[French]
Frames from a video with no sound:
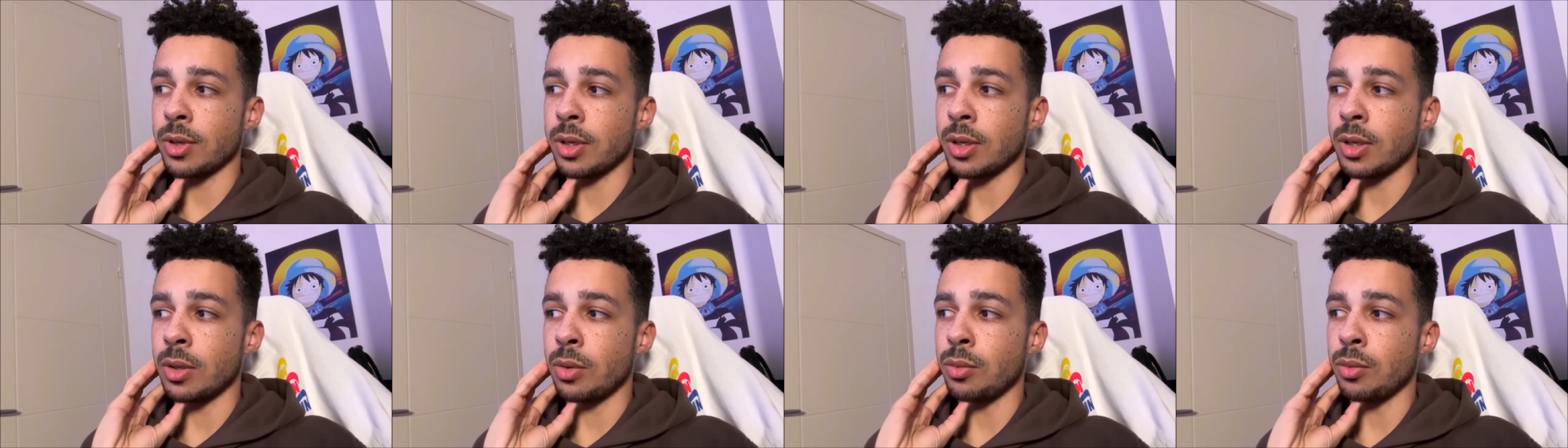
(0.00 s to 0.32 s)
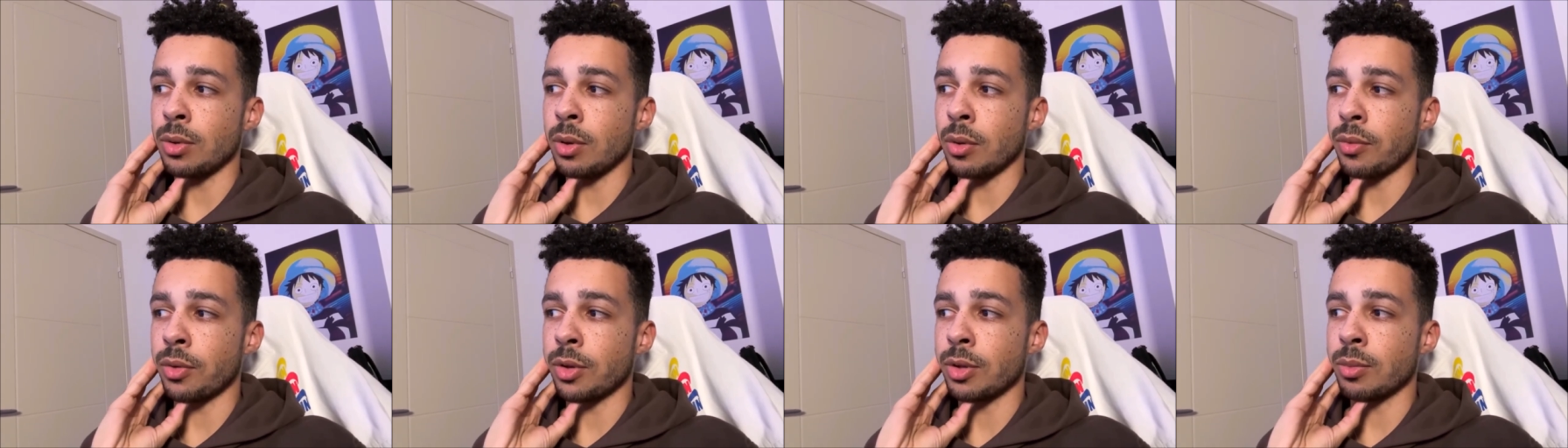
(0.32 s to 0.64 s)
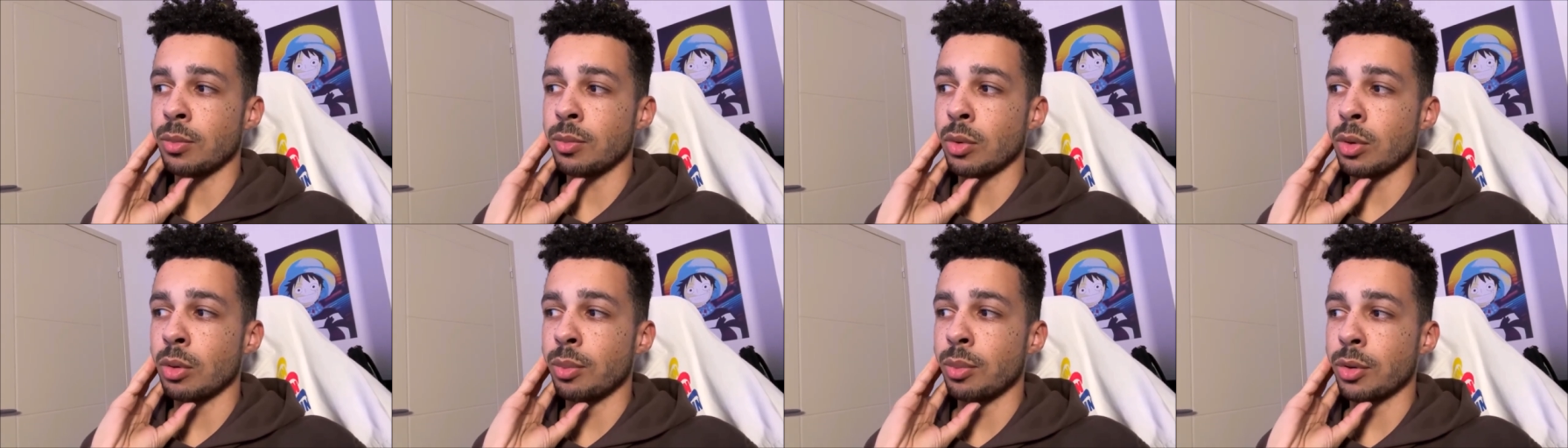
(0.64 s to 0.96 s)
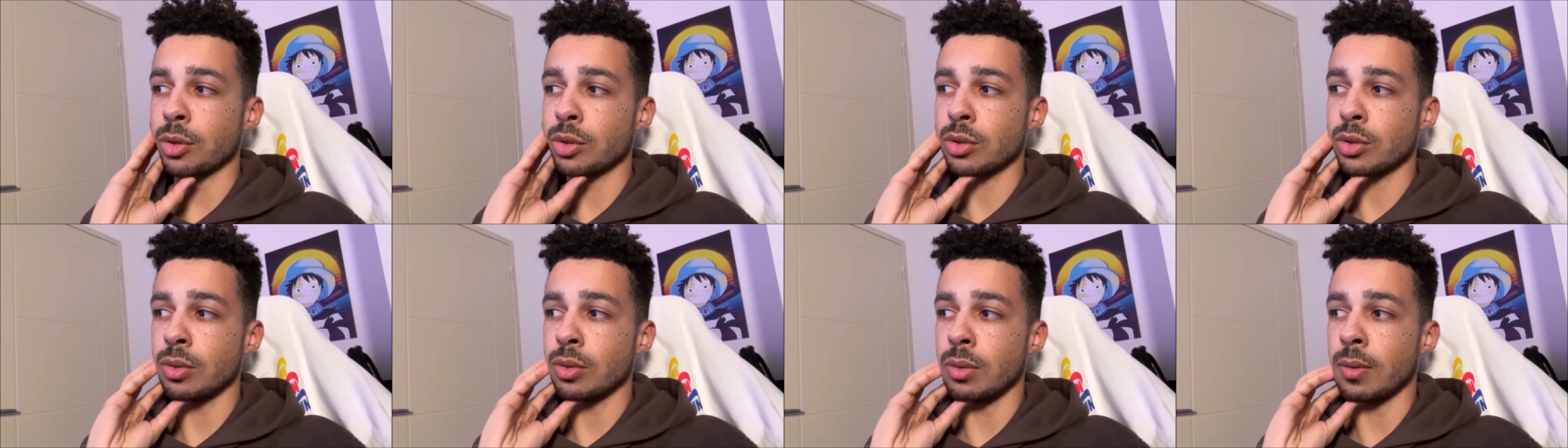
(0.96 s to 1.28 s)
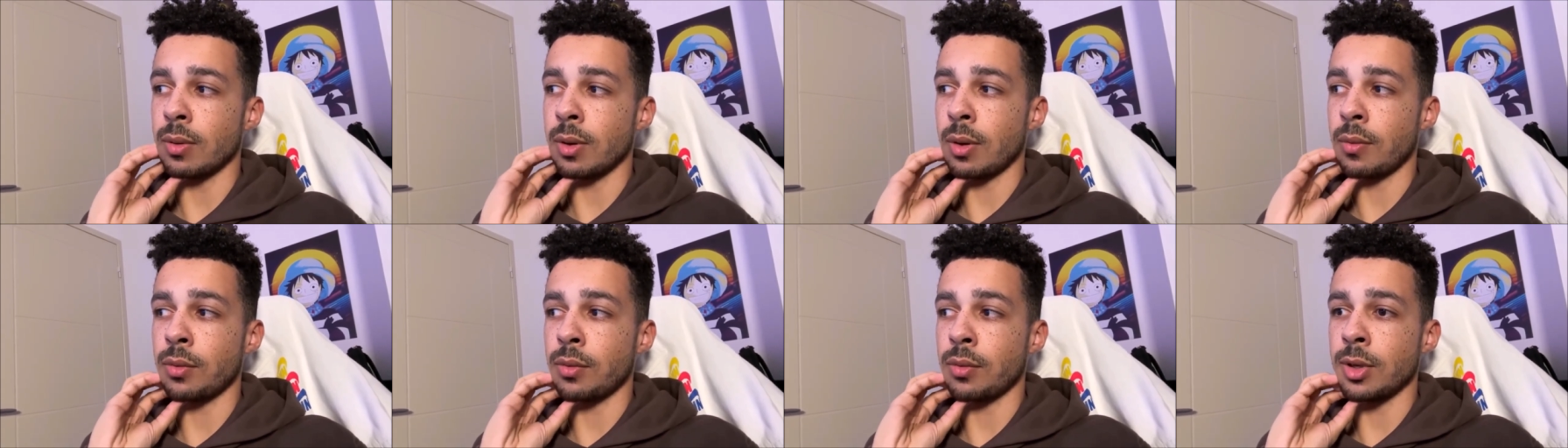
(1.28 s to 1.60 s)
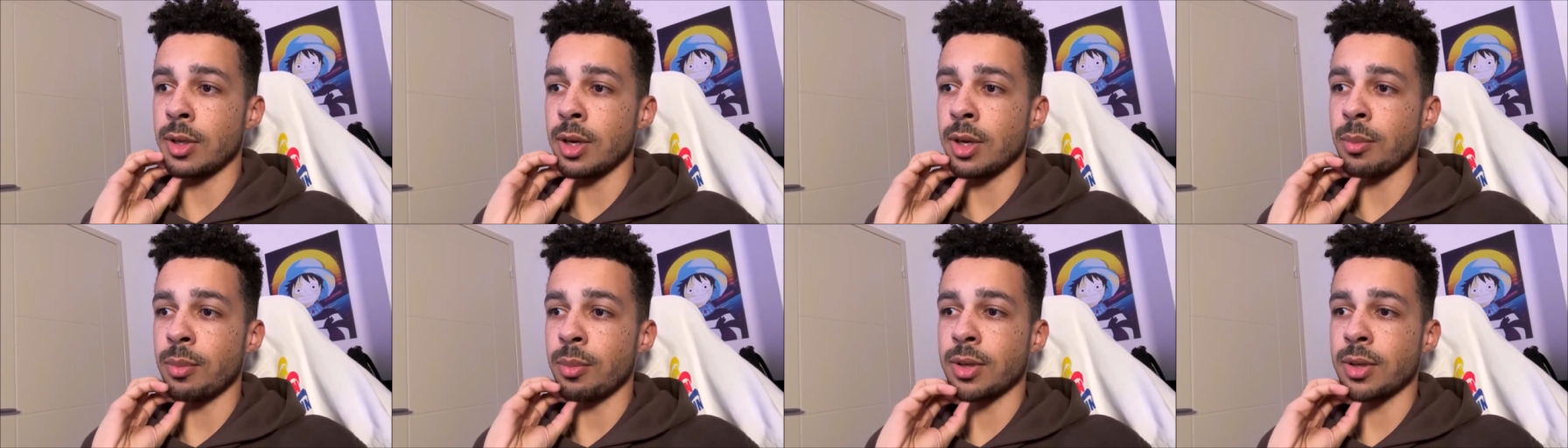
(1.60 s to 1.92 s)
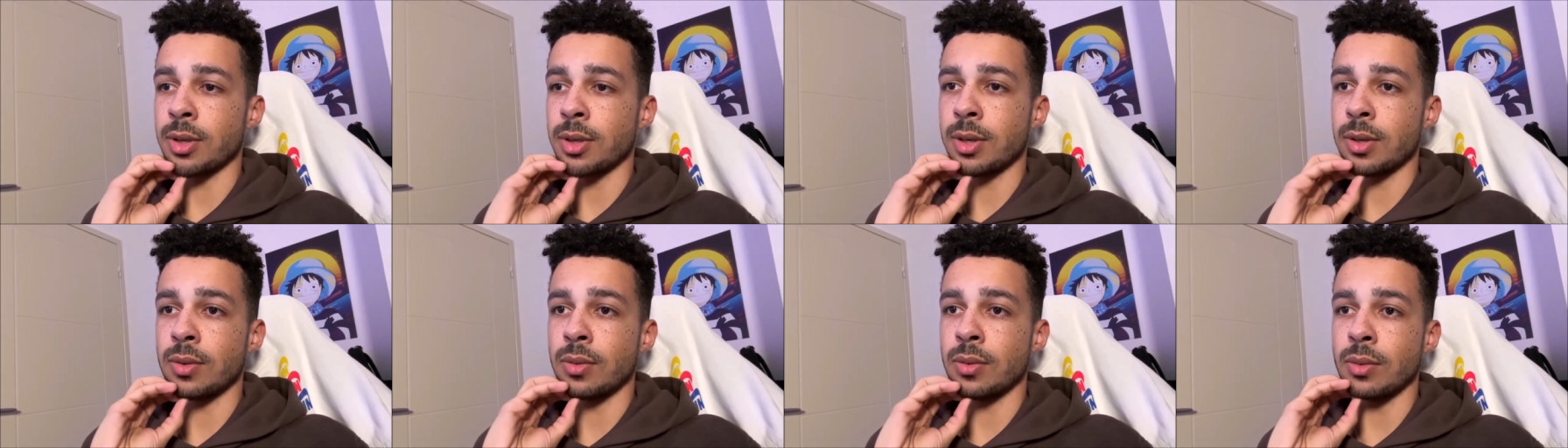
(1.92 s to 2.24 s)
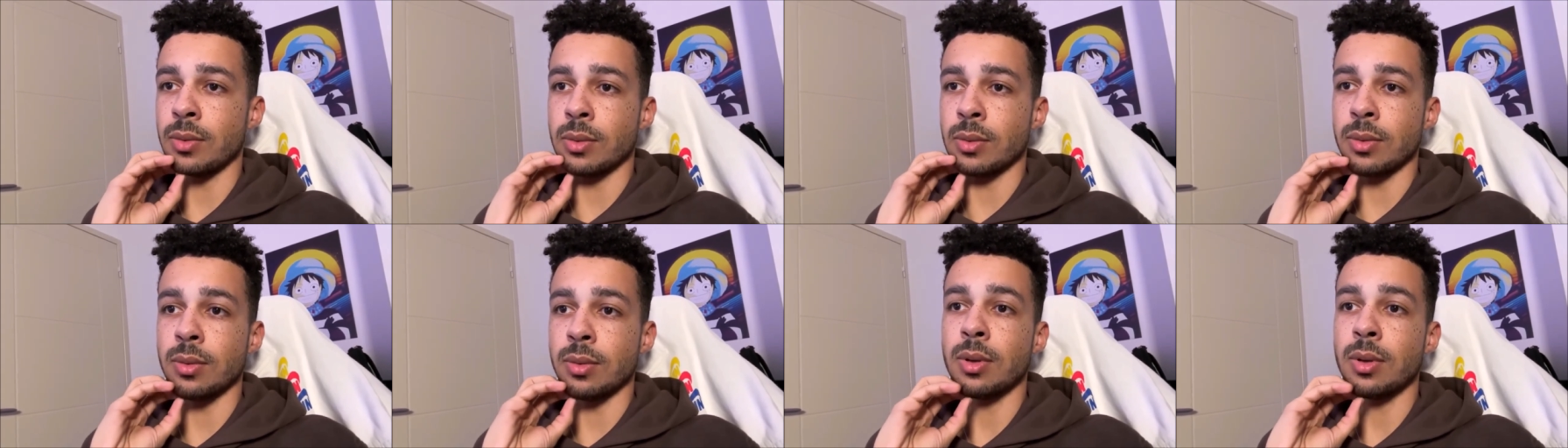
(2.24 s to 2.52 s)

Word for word: et lui en fait me reproche de lui avoir volé un paquet de,